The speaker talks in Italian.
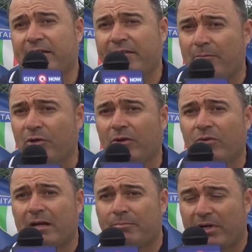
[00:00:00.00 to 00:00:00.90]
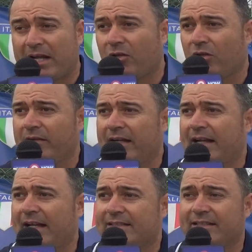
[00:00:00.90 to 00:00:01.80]
Arriviamo da un campionato dove i
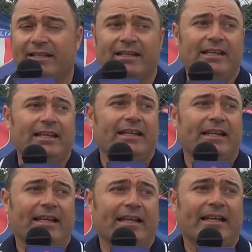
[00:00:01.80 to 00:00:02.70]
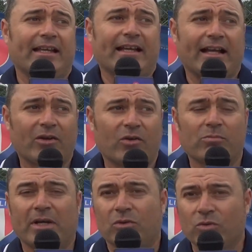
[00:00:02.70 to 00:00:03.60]
ragazzi eh, hanno
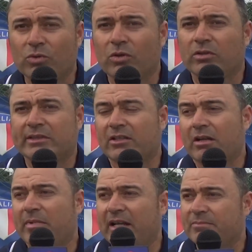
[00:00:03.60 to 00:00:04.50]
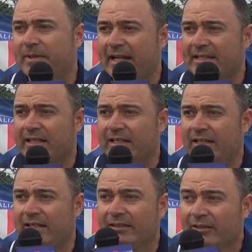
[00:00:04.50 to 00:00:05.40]
combattuto, è stata una bella
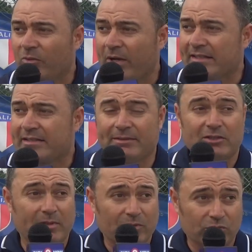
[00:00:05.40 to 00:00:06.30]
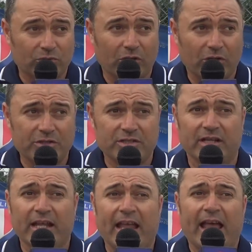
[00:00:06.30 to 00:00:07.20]
esperienza questa ma soprattutto
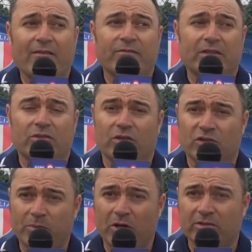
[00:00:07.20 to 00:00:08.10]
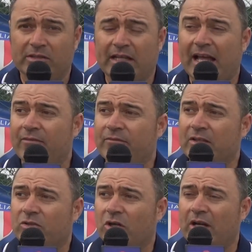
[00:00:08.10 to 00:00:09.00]
oggi ha vinto lo sport, ha vinto